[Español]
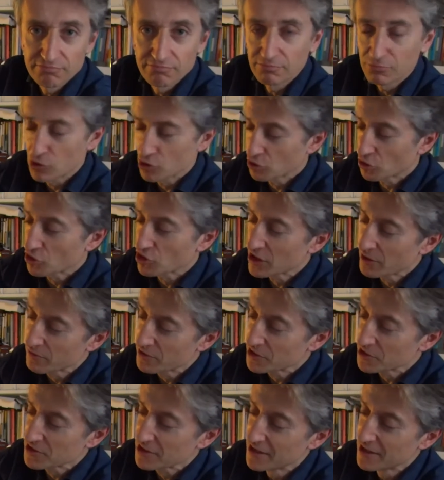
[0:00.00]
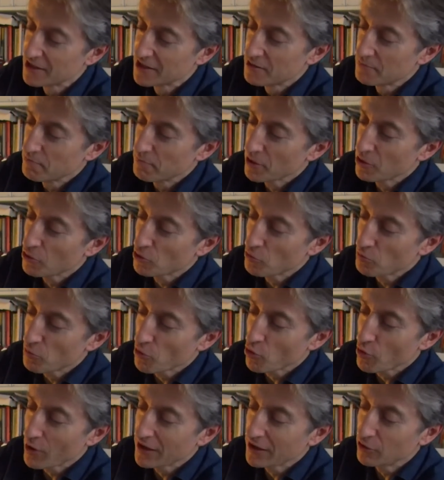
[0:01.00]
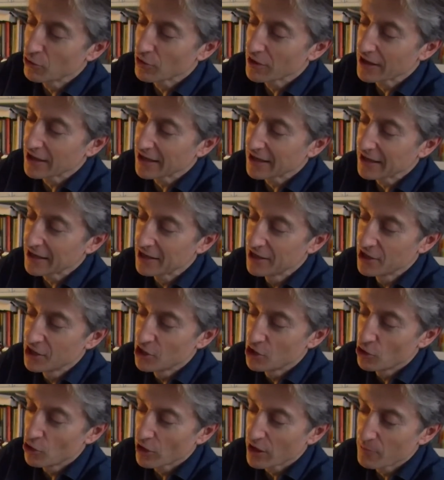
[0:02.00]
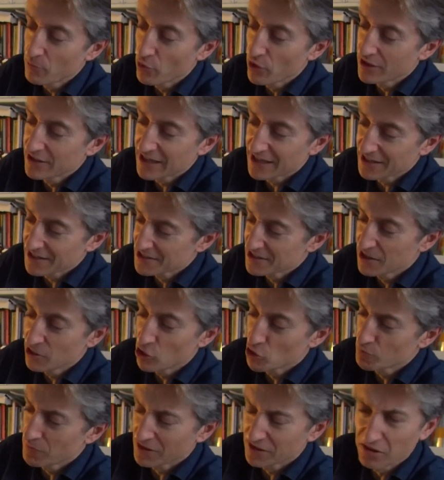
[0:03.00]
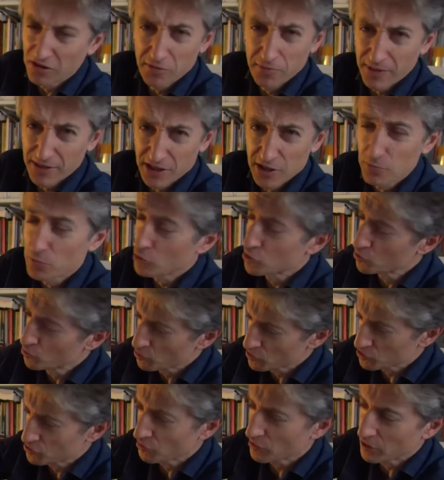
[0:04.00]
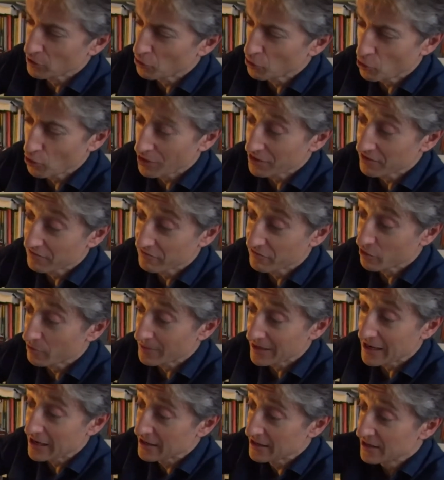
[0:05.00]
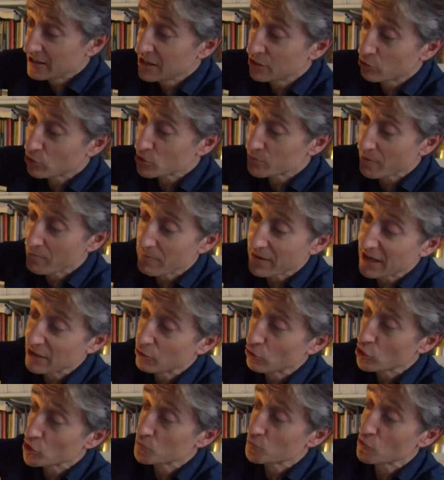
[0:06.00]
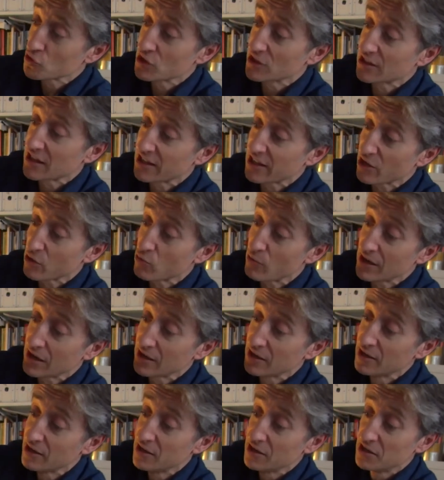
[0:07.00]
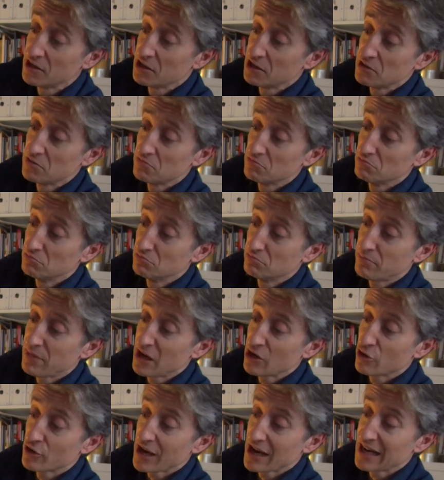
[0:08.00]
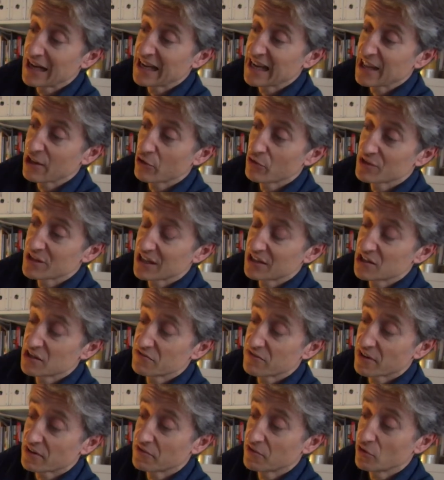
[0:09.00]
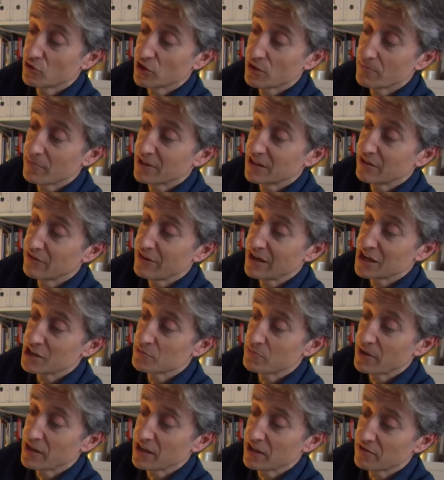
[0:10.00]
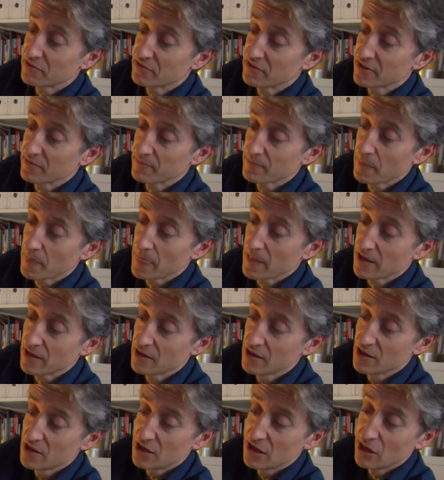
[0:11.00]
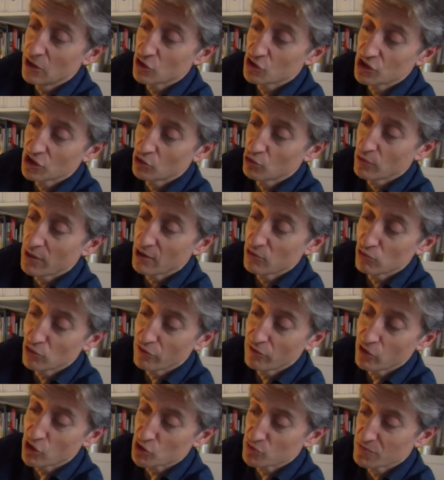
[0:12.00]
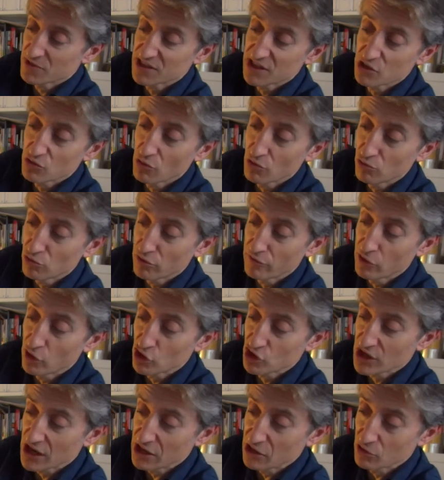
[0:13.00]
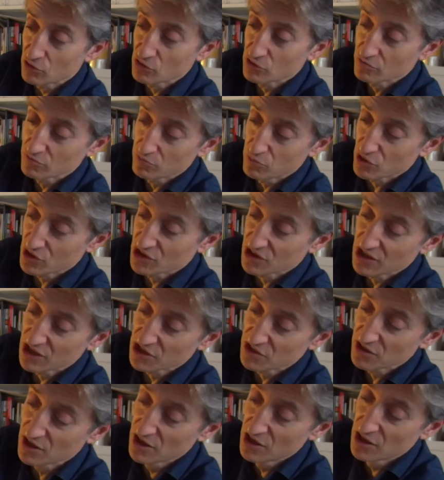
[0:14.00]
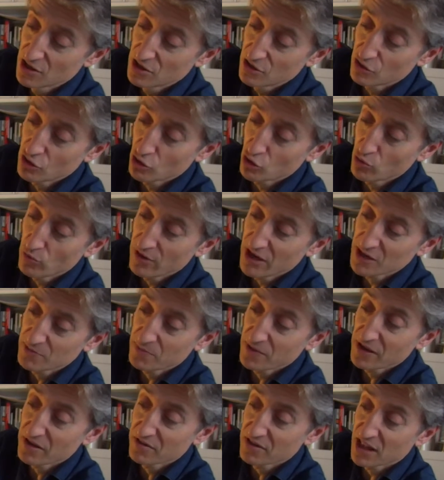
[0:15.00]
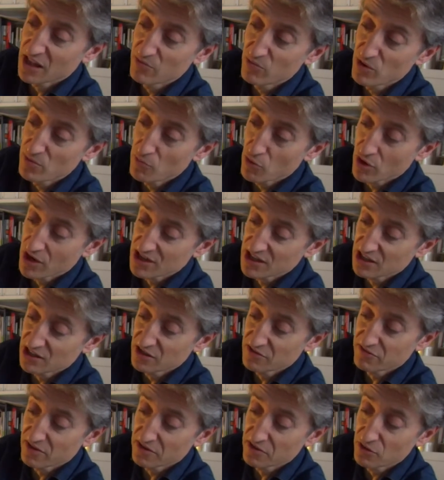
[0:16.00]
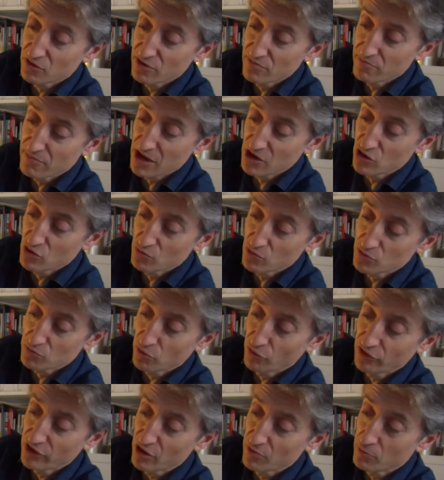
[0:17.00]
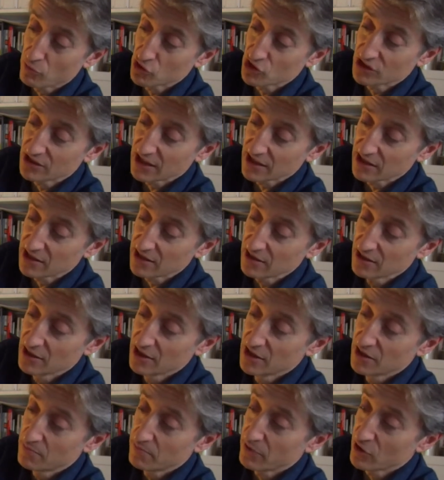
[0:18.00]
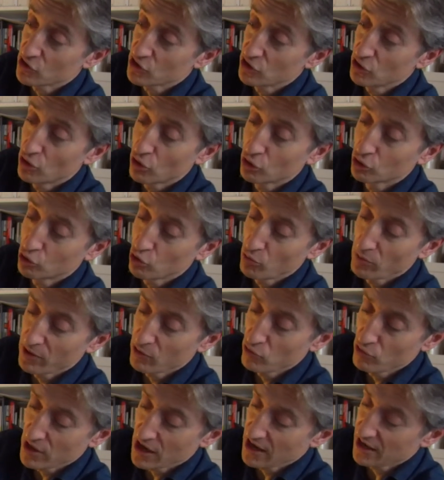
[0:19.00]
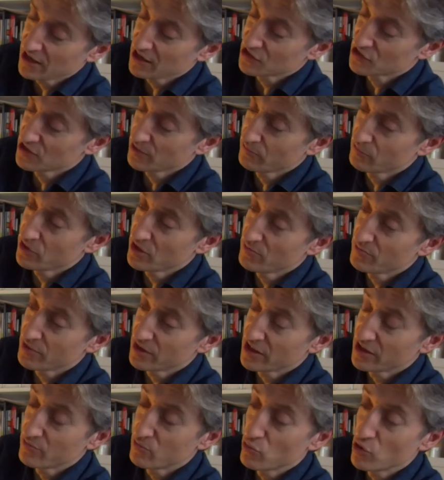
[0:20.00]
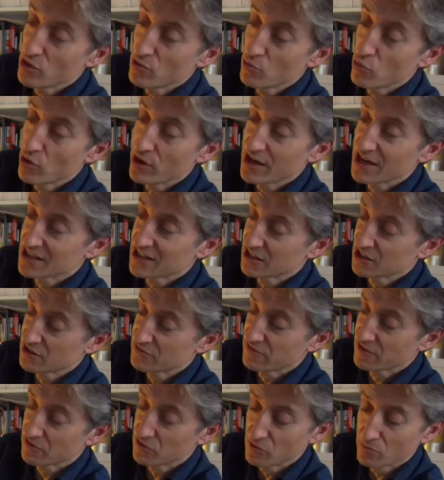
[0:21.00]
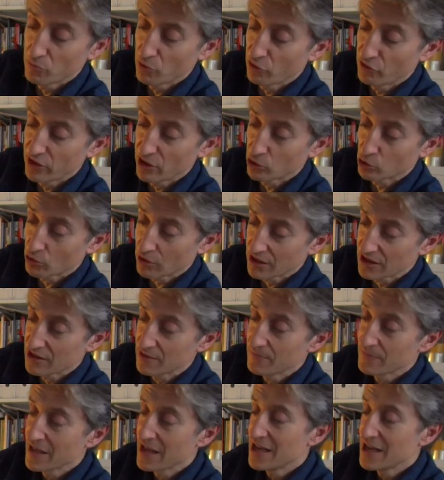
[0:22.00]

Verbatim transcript: Vosotros sabéis mejor un poco ahí lo que, lo que pueden dar de sí. Los participantes, por supuesto, que luego lo hacen fenomenal. Y entonces van pegando los POSIT, cada cual mm, valora el grado de satisfacción, depende de la experiencia, ¿eh? y lo sitúa en uno de los meses o en uno de los años. Pues si es, yo tuve una experiencia de muy poca satisfacción en mayo, pues pondría un POSIT aquí, pero si luego tuve una en septiembre de muy buena satisfacción, pondría otro aquí.